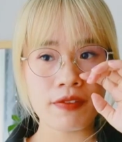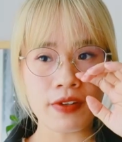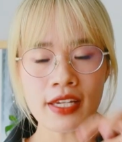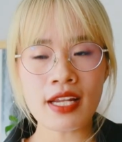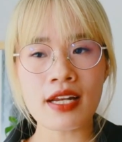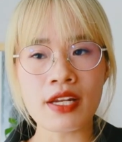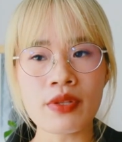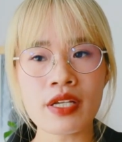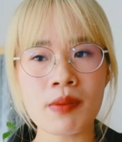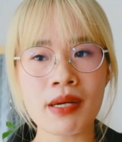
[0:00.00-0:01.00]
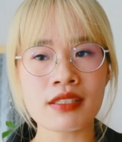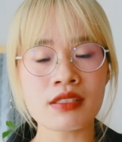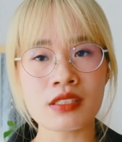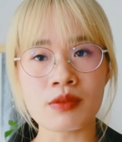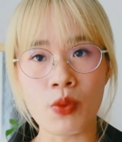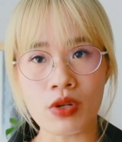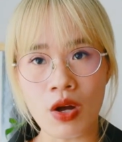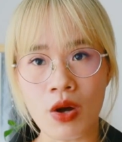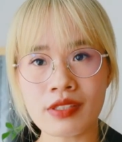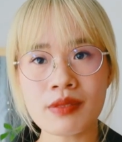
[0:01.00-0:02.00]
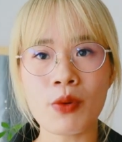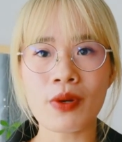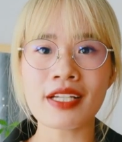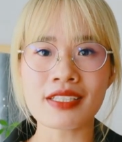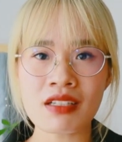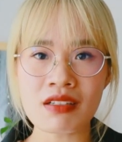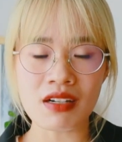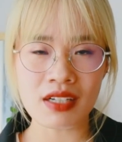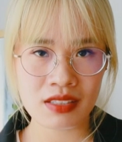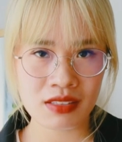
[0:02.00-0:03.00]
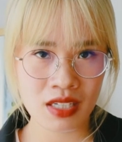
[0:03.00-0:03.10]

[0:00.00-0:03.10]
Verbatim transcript: vậy nên là nếu như các bạn thực sự muốn có những mối quan hệ chất lượng ấy